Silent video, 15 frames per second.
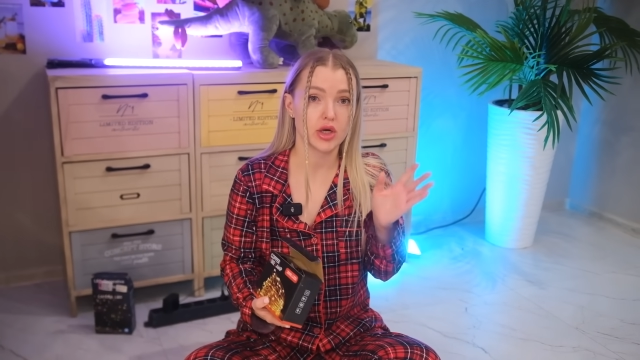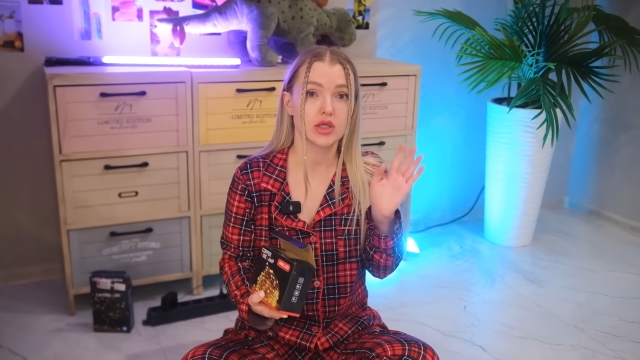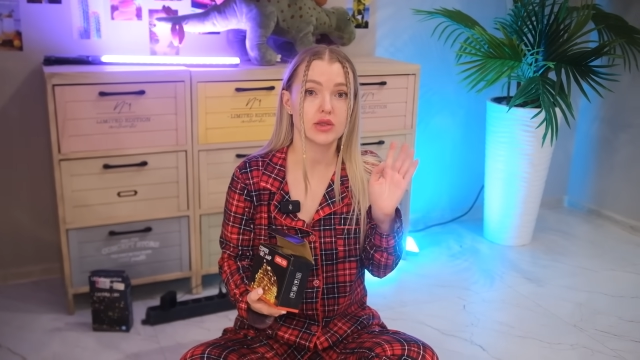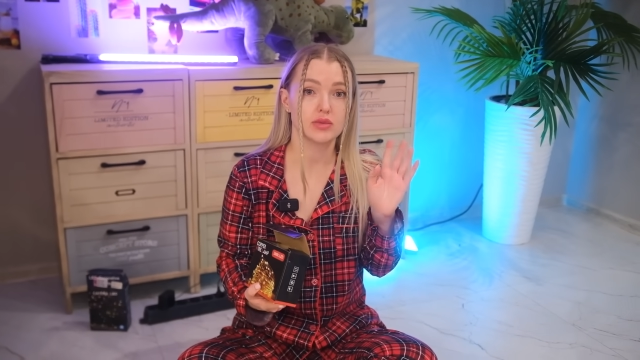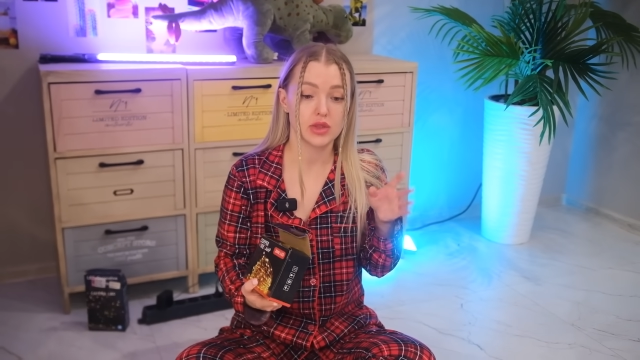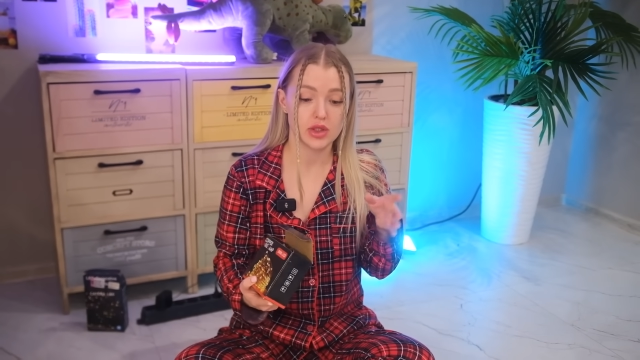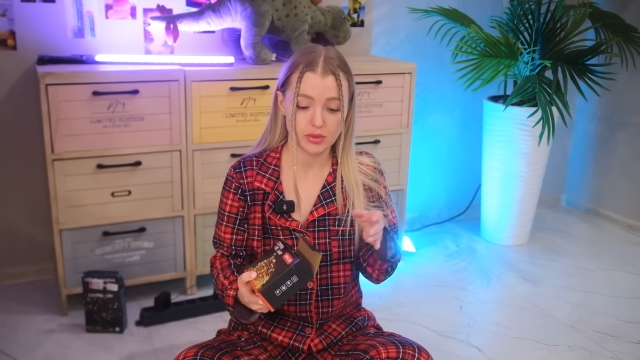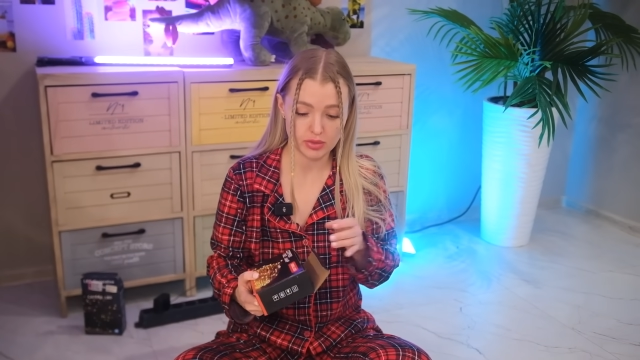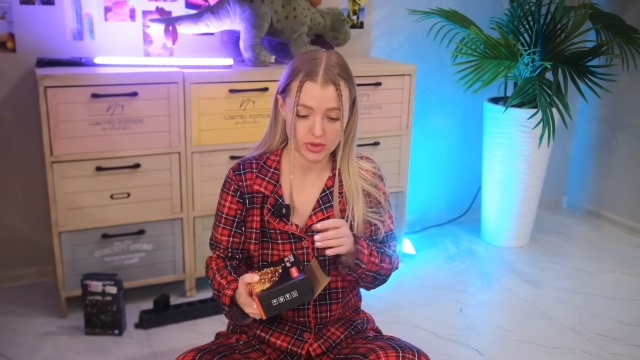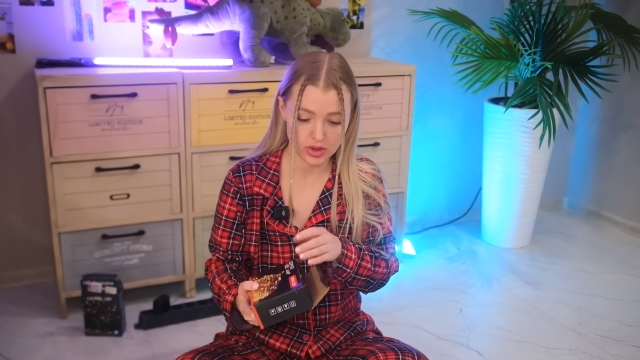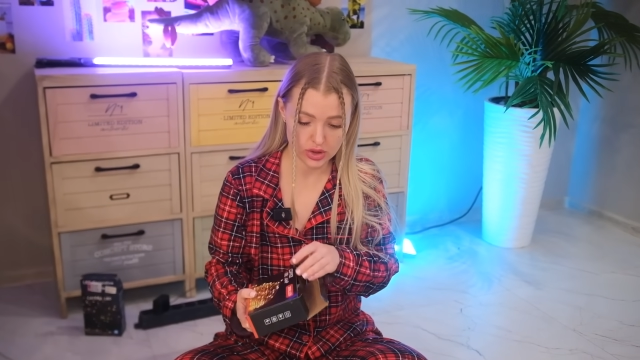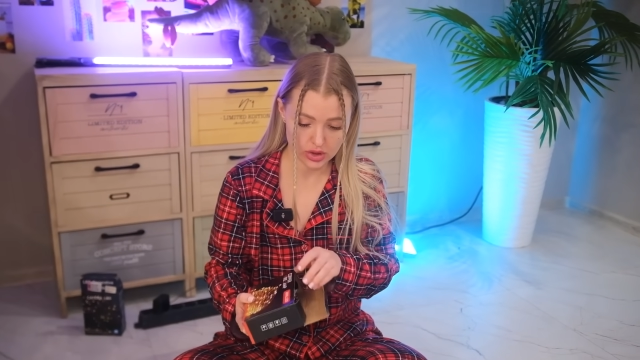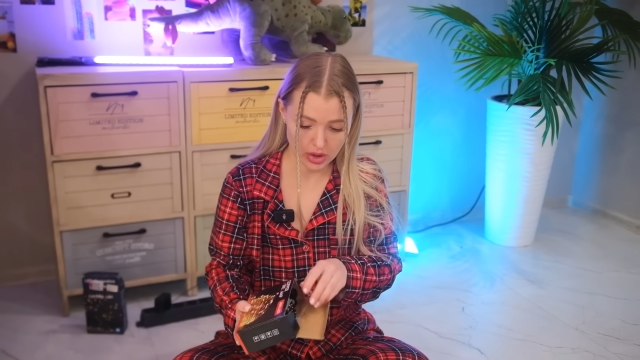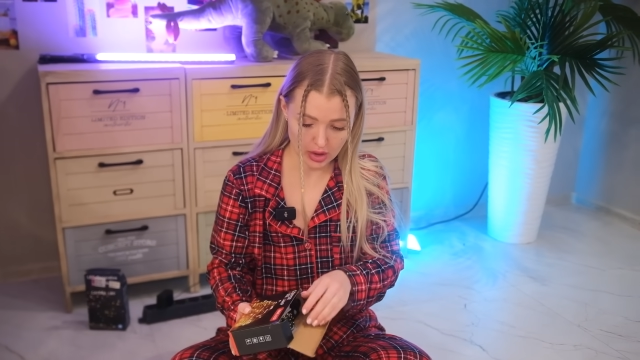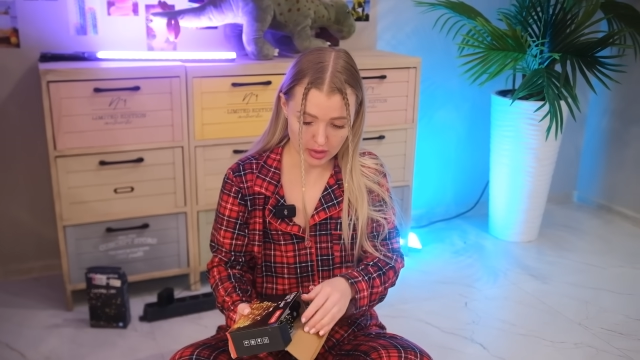раз мы не
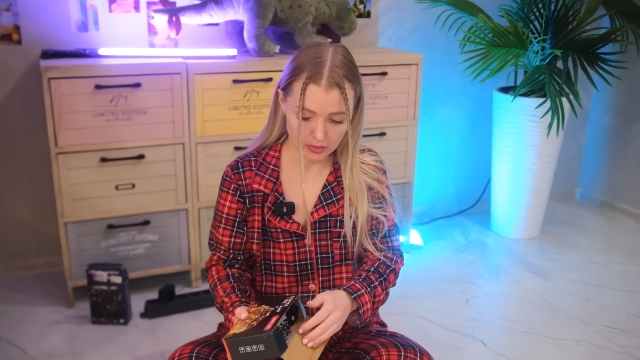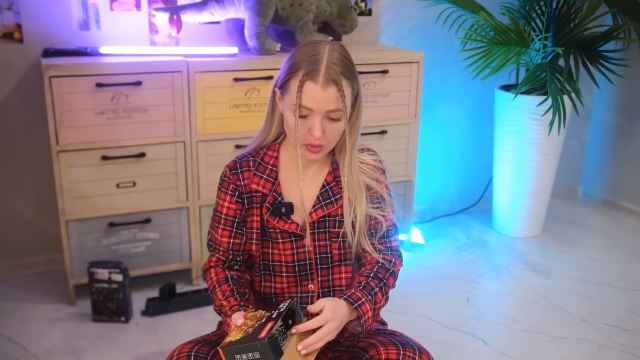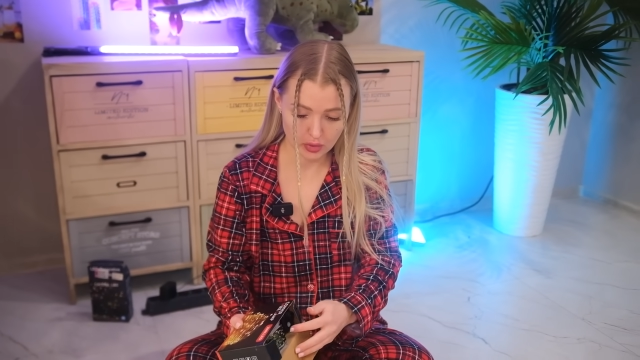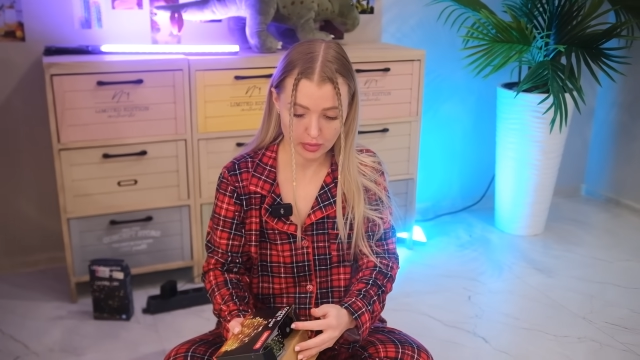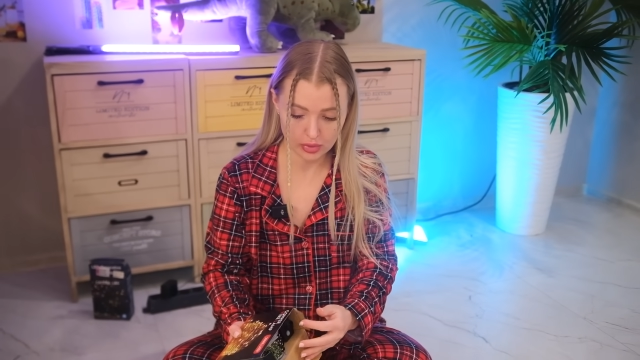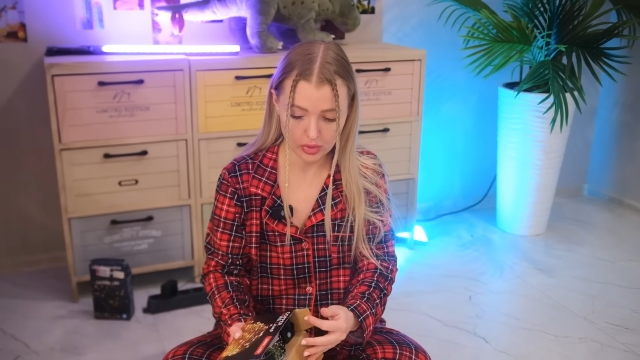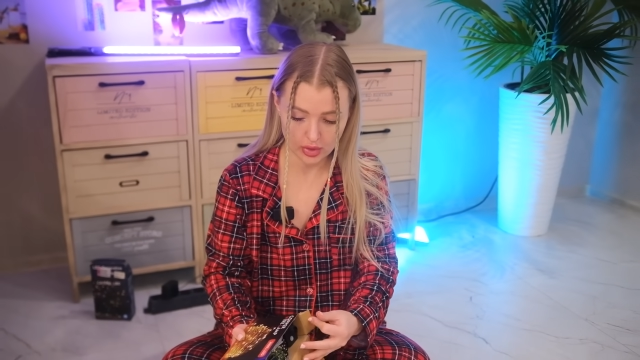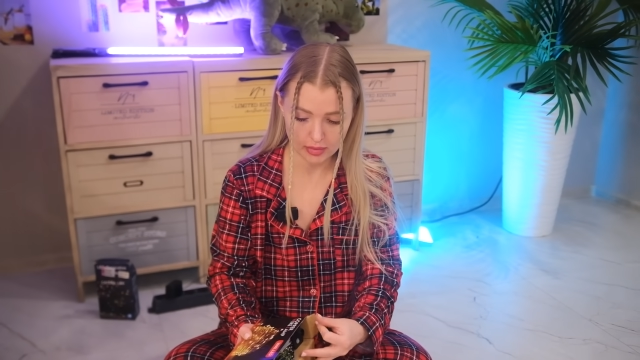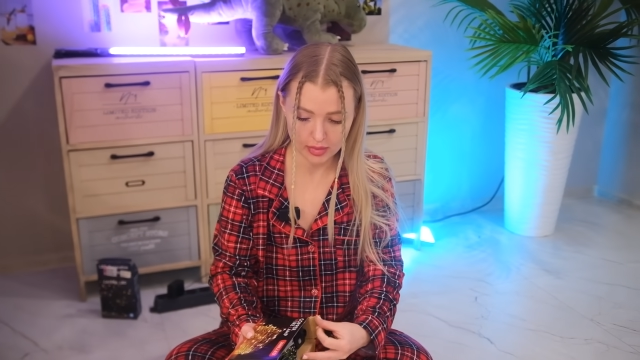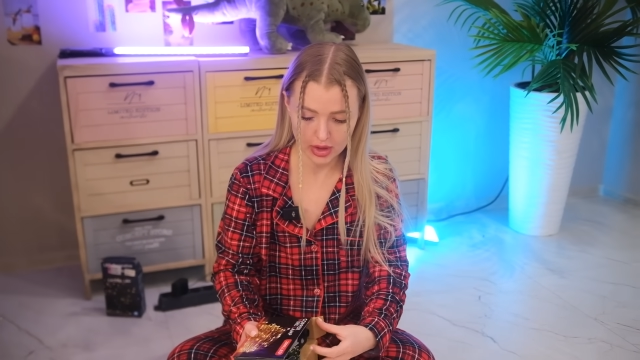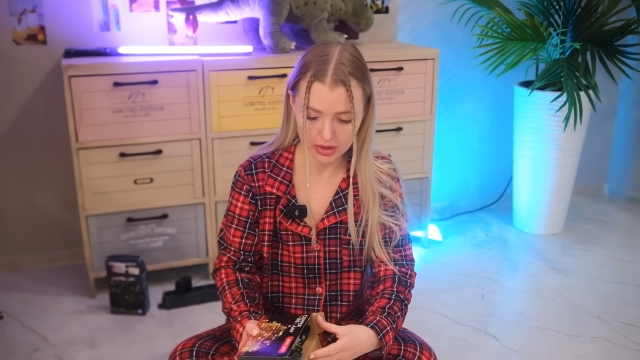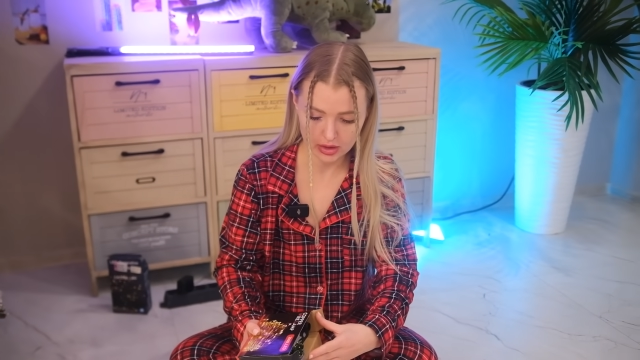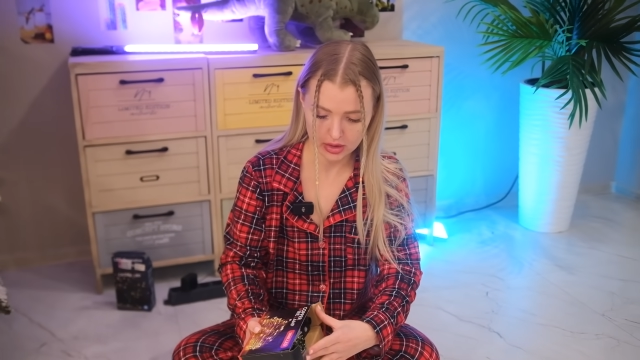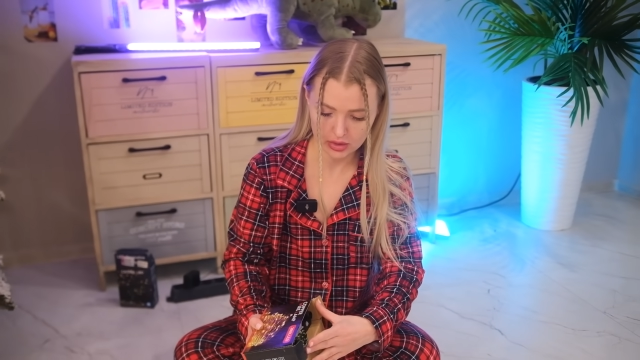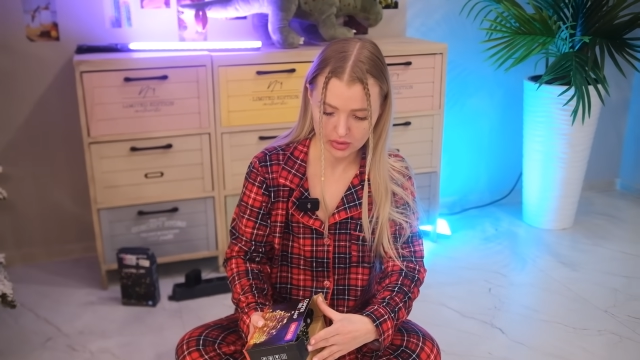переезжаем, куплю
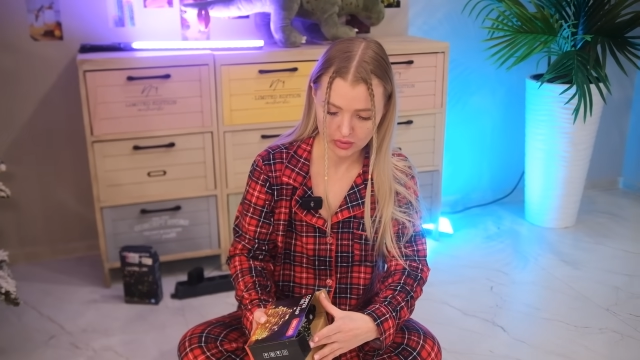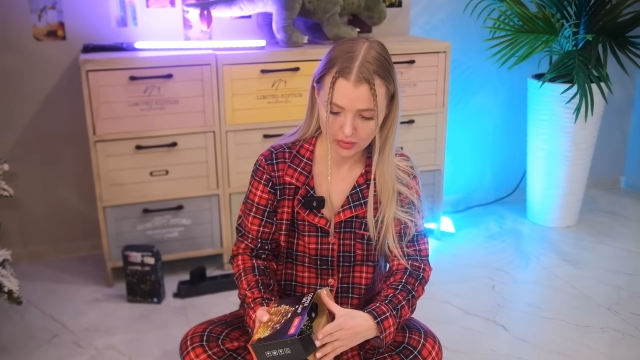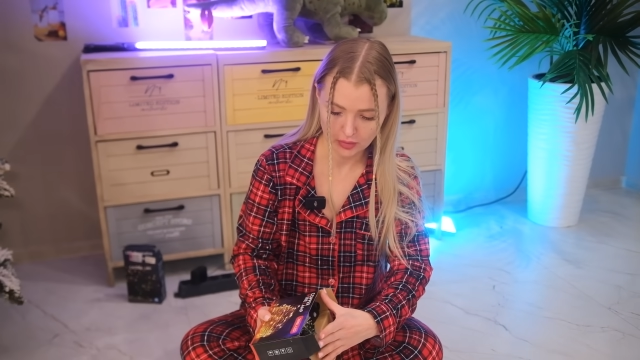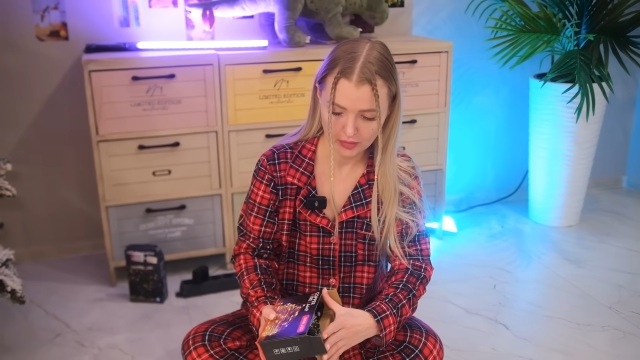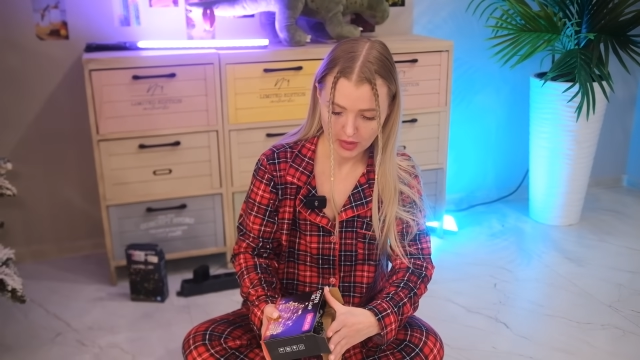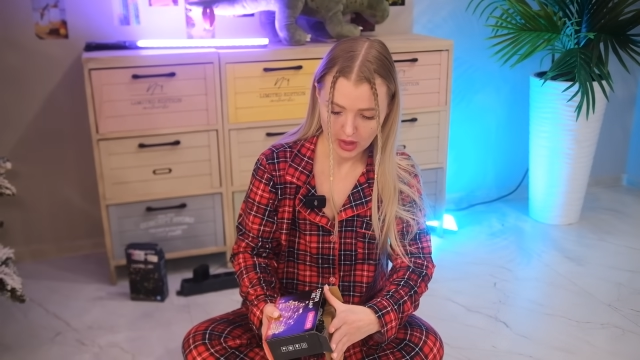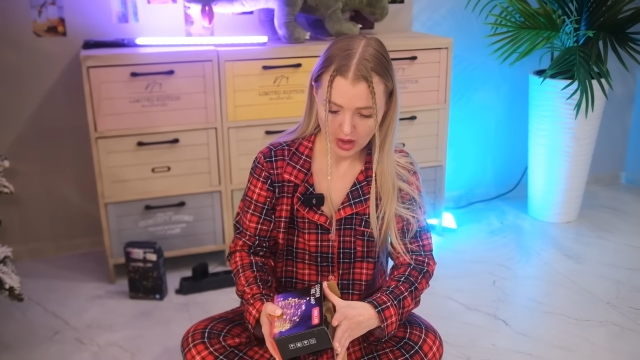опять росу.